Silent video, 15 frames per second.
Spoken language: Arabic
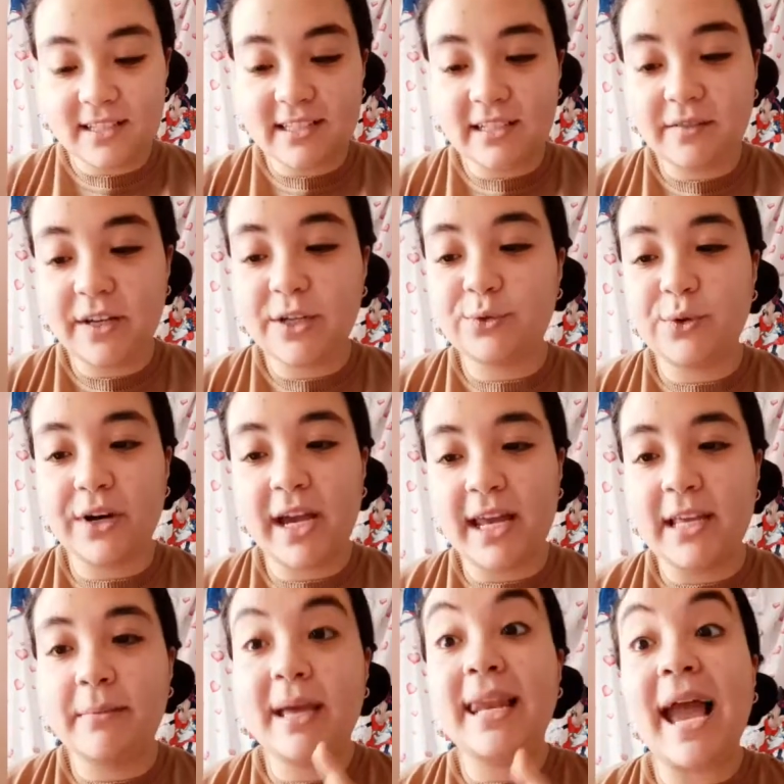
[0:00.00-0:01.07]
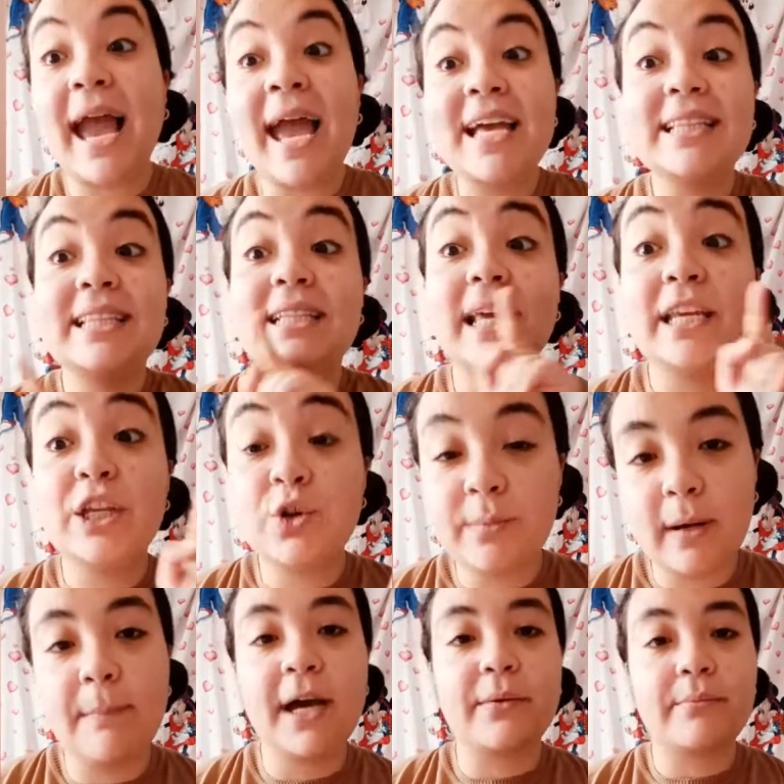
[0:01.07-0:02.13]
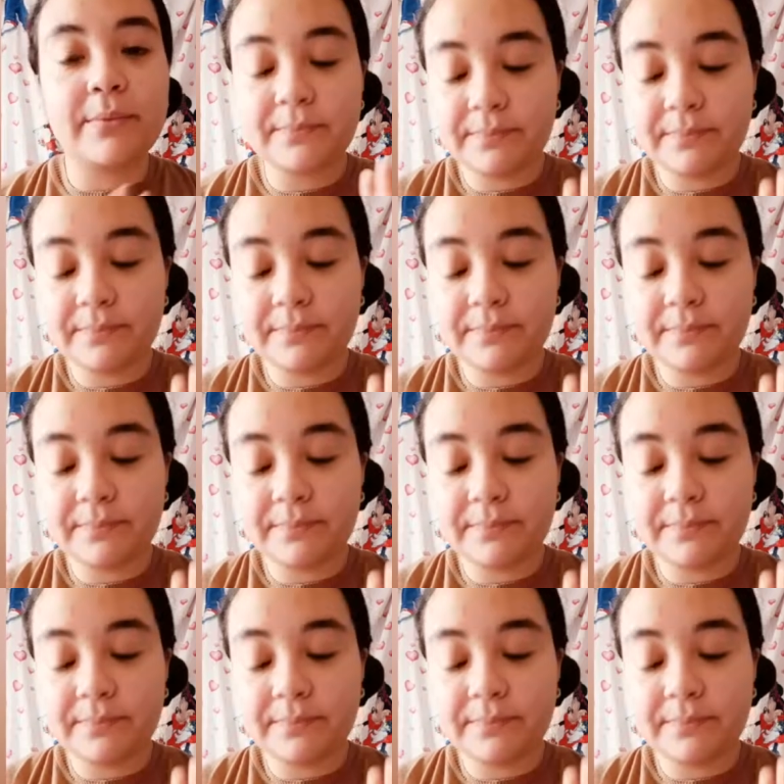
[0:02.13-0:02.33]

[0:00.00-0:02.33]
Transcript: صلاه الفجر تروح رايحه نايمه لحد تاني يوم المغرب